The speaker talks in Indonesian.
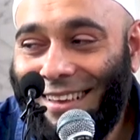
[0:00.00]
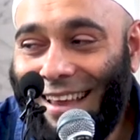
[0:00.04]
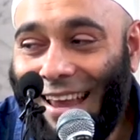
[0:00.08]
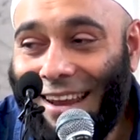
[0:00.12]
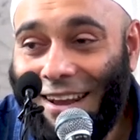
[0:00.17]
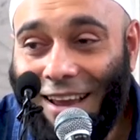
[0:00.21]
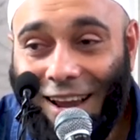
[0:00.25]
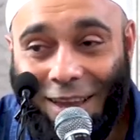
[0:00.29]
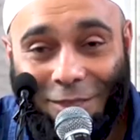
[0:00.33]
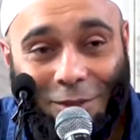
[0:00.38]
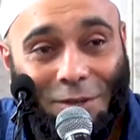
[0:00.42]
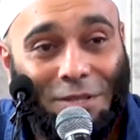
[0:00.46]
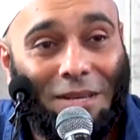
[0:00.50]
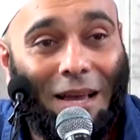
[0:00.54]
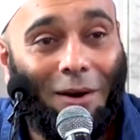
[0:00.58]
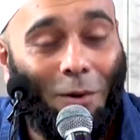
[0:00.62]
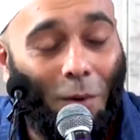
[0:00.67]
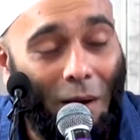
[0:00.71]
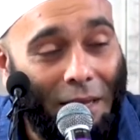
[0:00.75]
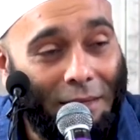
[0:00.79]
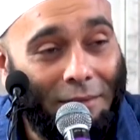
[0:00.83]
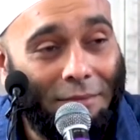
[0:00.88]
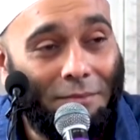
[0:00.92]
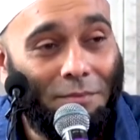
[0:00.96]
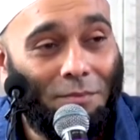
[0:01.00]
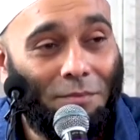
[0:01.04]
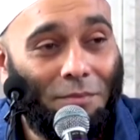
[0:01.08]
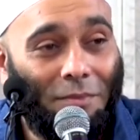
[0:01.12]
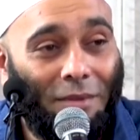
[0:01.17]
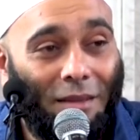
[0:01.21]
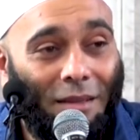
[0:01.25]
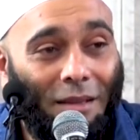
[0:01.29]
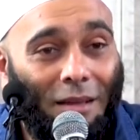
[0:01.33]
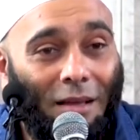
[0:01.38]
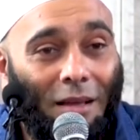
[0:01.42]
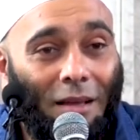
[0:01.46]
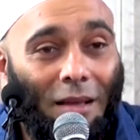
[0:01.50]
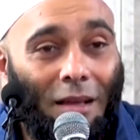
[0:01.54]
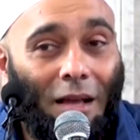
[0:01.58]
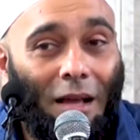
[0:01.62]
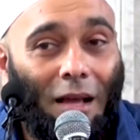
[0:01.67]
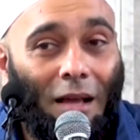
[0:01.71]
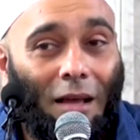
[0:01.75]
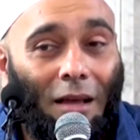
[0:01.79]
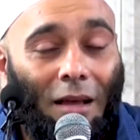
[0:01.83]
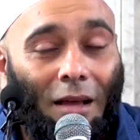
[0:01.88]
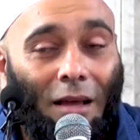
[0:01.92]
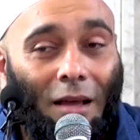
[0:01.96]
Enak itu syahwat.
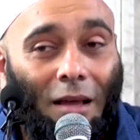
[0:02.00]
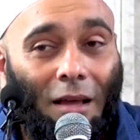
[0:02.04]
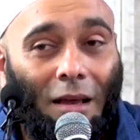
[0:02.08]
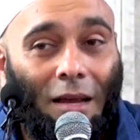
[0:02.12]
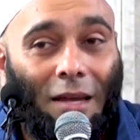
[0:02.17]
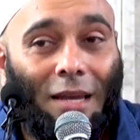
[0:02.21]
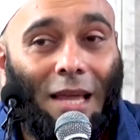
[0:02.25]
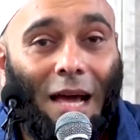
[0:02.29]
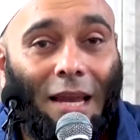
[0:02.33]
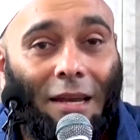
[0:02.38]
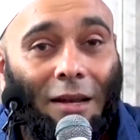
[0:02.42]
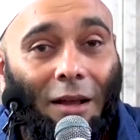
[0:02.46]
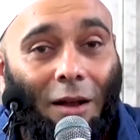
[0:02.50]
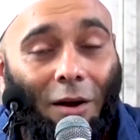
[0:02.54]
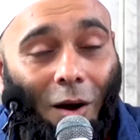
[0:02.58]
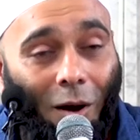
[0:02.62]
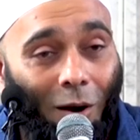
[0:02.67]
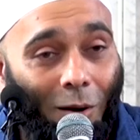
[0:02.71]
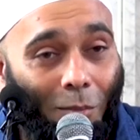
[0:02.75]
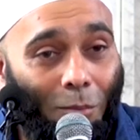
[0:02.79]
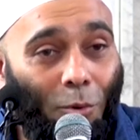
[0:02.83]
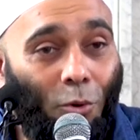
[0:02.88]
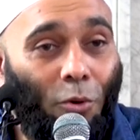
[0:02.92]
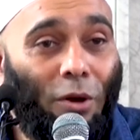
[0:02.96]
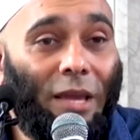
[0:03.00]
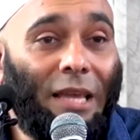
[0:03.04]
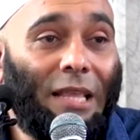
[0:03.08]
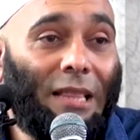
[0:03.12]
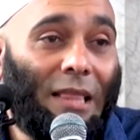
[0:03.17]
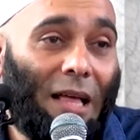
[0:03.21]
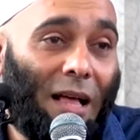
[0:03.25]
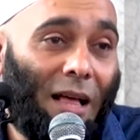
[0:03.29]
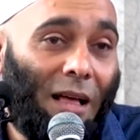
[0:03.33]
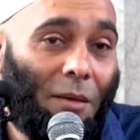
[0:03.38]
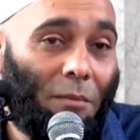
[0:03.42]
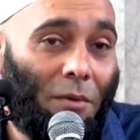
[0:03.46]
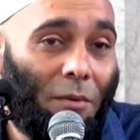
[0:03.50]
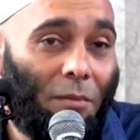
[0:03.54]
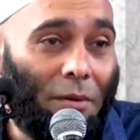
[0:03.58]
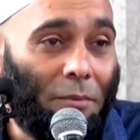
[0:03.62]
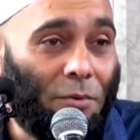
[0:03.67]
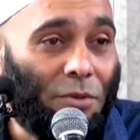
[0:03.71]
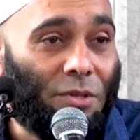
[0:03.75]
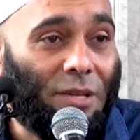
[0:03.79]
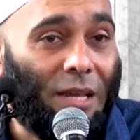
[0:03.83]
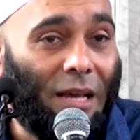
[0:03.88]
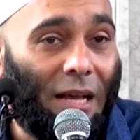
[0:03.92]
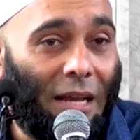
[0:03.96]
Dan kolbu kita, Bapak
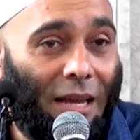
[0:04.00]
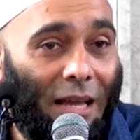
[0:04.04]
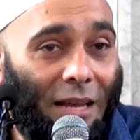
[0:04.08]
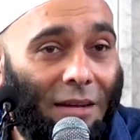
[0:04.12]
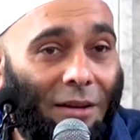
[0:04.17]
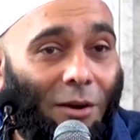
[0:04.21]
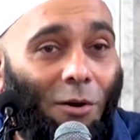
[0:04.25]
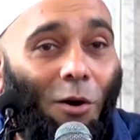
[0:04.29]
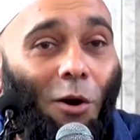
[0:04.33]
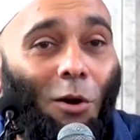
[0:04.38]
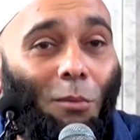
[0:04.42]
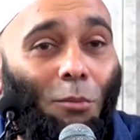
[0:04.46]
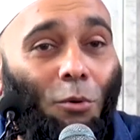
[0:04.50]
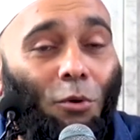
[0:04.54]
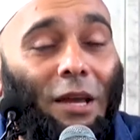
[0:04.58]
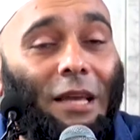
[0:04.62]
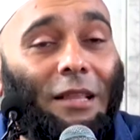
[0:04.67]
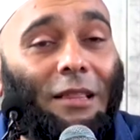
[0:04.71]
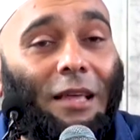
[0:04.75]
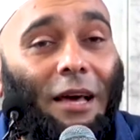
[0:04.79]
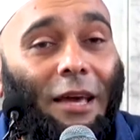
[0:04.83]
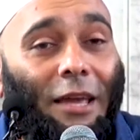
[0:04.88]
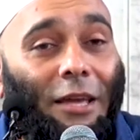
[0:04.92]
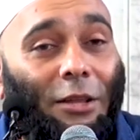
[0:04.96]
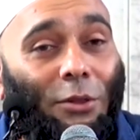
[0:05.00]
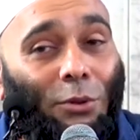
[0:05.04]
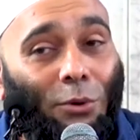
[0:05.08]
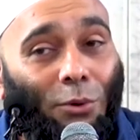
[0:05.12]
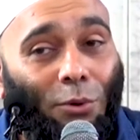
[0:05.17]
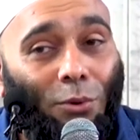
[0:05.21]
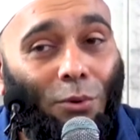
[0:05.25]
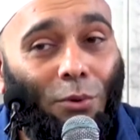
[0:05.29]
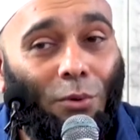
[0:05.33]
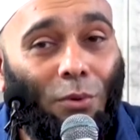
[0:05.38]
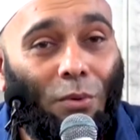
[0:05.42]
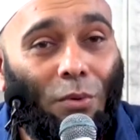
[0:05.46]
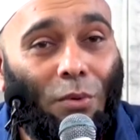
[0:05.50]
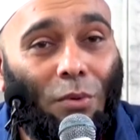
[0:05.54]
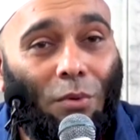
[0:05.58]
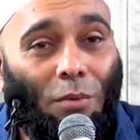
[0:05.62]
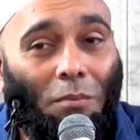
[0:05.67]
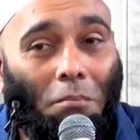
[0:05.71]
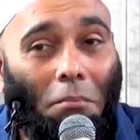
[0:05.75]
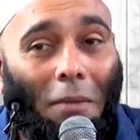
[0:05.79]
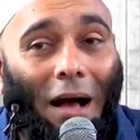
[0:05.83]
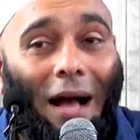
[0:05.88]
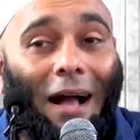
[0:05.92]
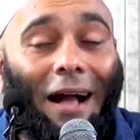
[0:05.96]
Ibu sekalian, kolbu kita itu
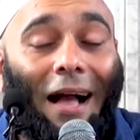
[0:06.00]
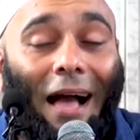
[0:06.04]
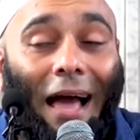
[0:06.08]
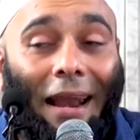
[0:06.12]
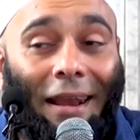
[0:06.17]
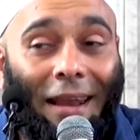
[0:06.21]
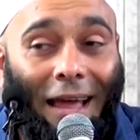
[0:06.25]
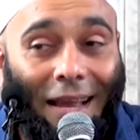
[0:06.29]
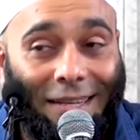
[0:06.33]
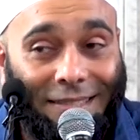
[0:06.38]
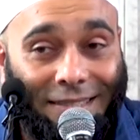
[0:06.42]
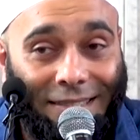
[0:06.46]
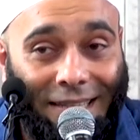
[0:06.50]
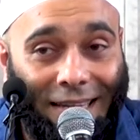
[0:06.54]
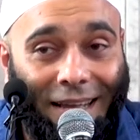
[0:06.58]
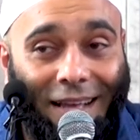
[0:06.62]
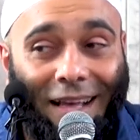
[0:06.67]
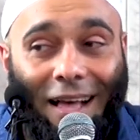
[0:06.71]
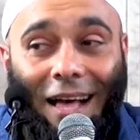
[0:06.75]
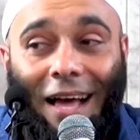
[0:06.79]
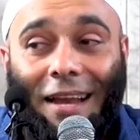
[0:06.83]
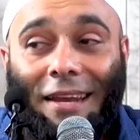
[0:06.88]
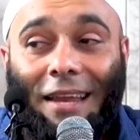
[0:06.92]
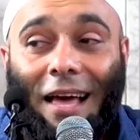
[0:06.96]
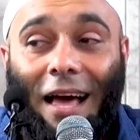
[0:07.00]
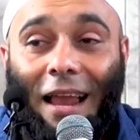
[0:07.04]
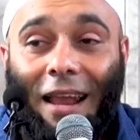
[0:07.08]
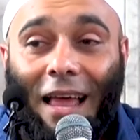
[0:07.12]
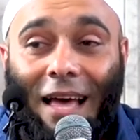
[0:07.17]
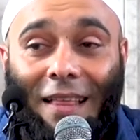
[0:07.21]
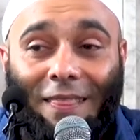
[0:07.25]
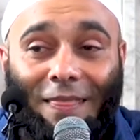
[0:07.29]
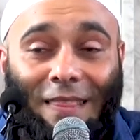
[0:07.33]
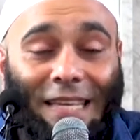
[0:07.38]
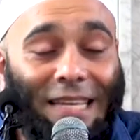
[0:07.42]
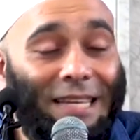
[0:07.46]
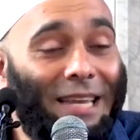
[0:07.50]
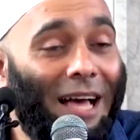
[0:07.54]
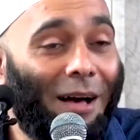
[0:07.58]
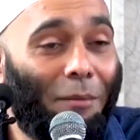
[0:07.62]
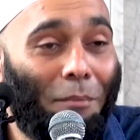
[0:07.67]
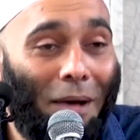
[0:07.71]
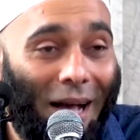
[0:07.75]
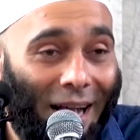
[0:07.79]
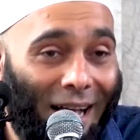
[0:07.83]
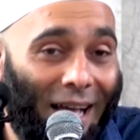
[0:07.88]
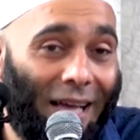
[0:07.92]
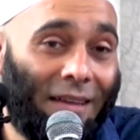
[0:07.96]
makanannya adalah tidak
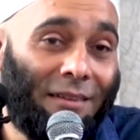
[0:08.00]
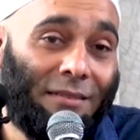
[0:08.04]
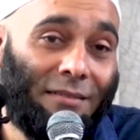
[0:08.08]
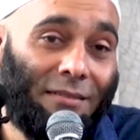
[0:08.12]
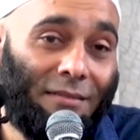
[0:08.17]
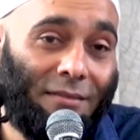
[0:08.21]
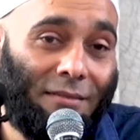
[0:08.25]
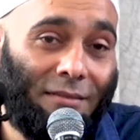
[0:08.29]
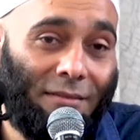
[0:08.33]
makan.